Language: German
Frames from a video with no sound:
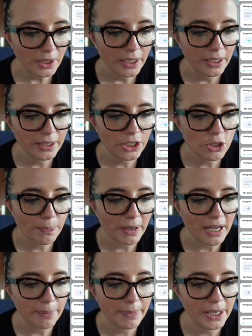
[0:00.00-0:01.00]
Äh, die
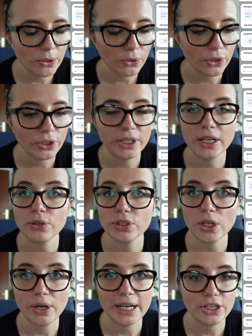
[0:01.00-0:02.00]
Sprachmeldung könnt ihr
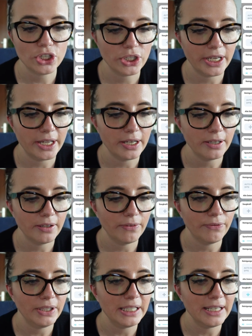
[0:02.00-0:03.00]
natürlich auch einstellen,
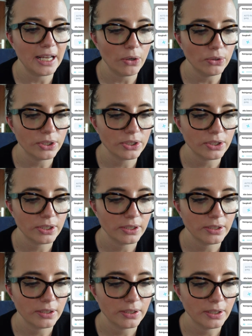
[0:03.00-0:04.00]
wie laut
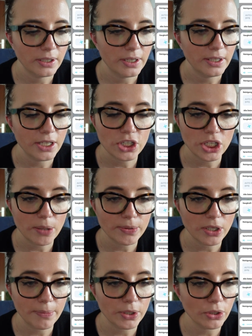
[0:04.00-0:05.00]
der
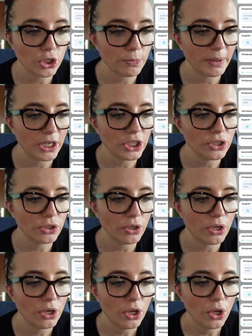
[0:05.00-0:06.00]
Staubsauger mit euch sprechen
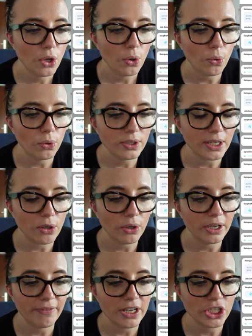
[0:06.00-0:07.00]
soll und
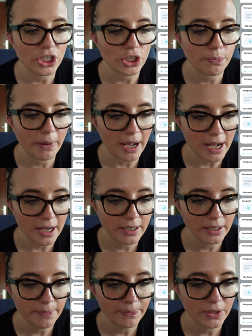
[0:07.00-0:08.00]
auch in welcher
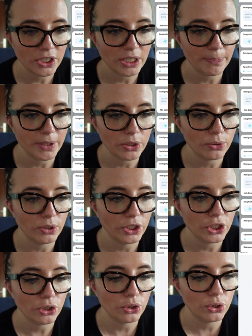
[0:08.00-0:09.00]
Sprache. Ich habe
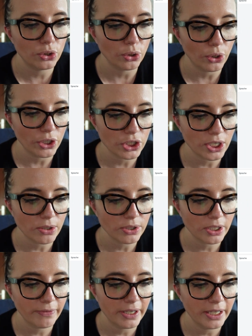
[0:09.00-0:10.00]
natürlich Deutsch
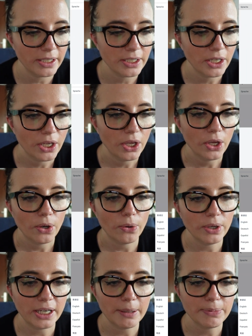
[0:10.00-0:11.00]
ausgewählt.
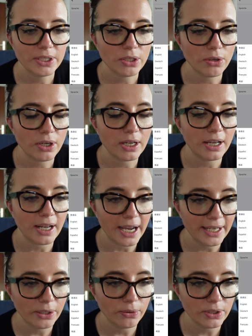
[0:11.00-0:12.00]
Und dann gibt es hier noch
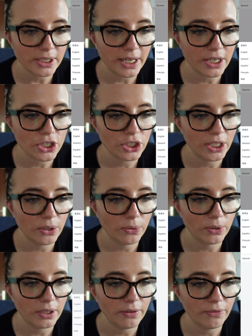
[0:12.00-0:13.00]

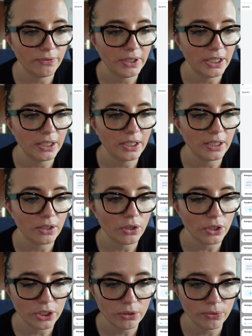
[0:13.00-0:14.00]
Reinigungseinstellungen wie
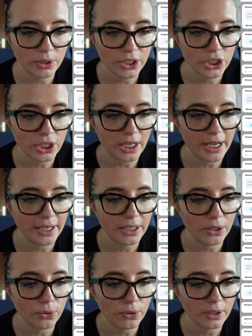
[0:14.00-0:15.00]
kontinuierliche
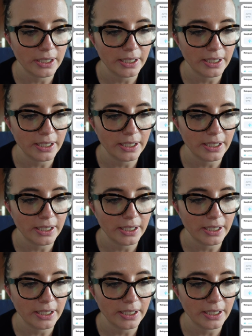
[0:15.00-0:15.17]
Reinigung.